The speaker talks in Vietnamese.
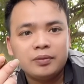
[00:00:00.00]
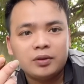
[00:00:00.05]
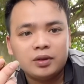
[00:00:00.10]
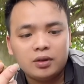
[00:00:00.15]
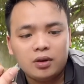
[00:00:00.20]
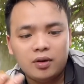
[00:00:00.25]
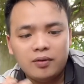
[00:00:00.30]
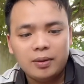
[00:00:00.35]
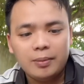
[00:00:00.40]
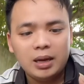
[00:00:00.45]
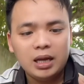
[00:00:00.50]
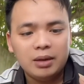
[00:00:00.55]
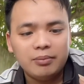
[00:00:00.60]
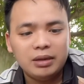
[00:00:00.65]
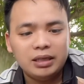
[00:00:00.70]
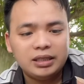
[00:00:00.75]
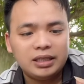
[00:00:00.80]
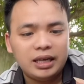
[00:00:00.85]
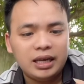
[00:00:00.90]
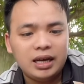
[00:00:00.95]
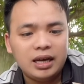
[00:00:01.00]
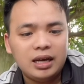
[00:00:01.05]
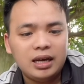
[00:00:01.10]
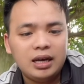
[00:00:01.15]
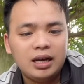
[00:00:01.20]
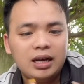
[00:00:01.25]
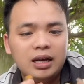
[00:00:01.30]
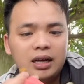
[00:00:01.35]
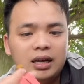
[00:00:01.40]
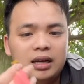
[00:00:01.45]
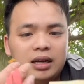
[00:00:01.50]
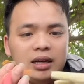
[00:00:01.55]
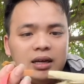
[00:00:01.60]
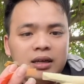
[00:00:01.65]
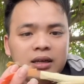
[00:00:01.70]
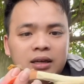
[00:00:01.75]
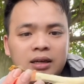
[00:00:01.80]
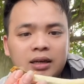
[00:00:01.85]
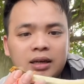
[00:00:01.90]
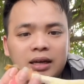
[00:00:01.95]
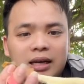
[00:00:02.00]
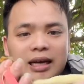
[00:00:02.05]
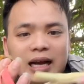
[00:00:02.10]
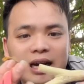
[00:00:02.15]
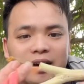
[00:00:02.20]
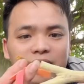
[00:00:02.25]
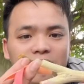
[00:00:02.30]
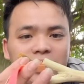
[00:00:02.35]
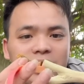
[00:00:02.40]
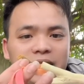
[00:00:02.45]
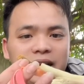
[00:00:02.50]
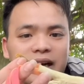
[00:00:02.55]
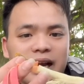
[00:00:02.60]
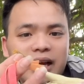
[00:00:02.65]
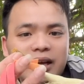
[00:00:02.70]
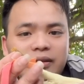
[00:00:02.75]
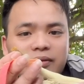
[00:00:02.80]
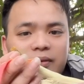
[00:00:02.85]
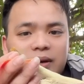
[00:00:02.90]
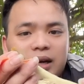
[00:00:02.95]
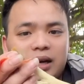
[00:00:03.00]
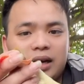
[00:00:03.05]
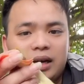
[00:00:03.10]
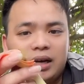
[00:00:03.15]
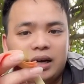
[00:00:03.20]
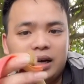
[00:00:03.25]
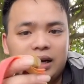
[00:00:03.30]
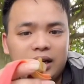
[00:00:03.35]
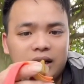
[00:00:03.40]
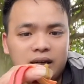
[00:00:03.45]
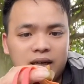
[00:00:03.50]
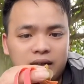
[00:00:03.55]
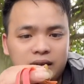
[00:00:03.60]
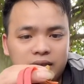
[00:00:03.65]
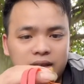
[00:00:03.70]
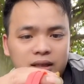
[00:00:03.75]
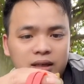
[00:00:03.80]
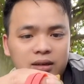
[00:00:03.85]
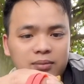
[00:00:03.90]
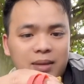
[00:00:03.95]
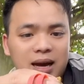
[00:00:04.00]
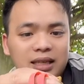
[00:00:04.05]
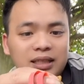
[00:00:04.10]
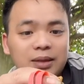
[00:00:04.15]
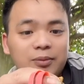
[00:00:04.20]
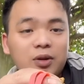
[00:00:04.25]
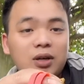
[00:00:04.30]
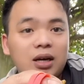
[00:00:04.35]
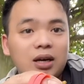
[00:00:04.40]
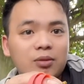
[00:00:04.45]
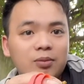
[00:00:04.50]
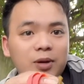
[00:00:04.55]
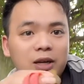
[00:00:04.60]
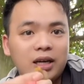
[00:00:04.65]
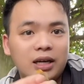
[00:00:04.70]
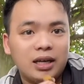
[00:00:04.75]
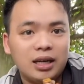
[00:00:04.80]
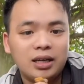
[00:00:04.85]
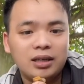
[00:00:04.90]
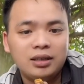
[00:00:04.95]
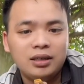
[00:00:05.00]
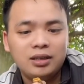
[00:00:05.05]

đó và bây giờ mình sẽ à, gắn nó lên cái này và thử bắn xem có được không mọi người nhé